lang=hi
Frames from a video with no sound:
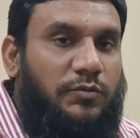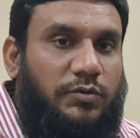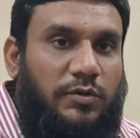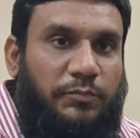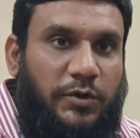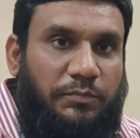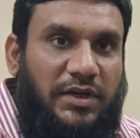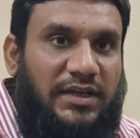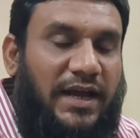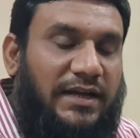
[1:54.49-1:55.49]
उनको
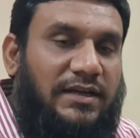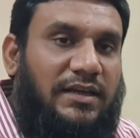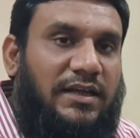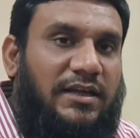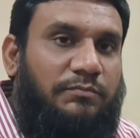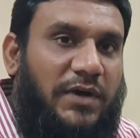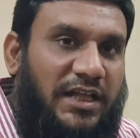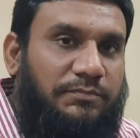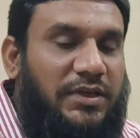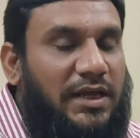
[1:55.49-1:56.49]
प्रॉपरली गाइड करने के
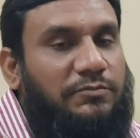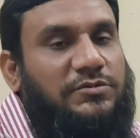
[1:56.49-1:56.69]
बाद फिर आप